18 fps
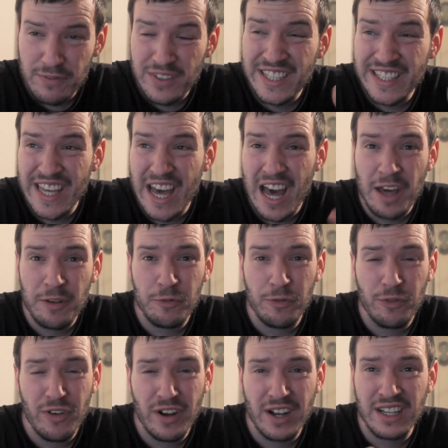wie die
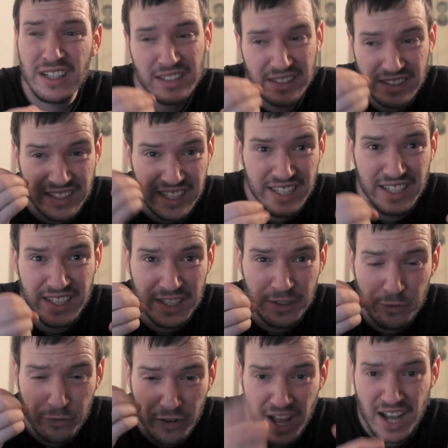anfangen Dinge in
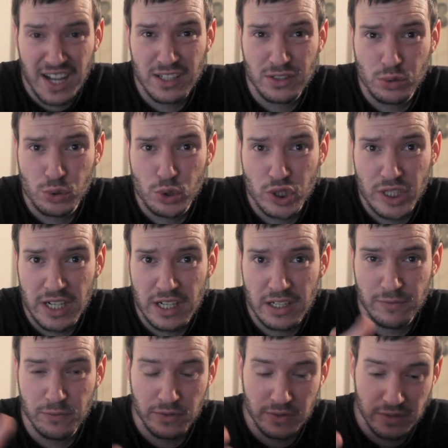Frage zu
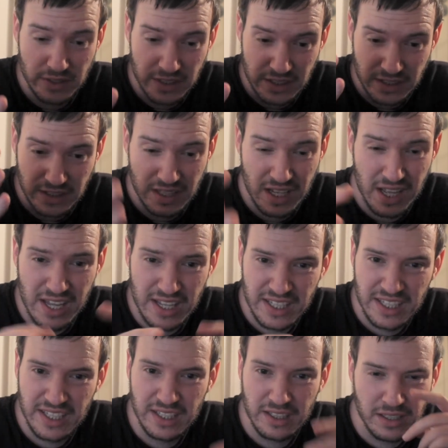stellen,
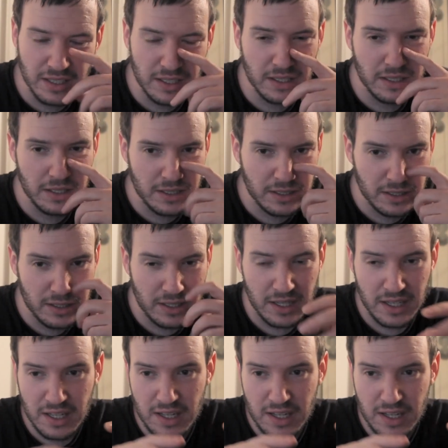ihre äh,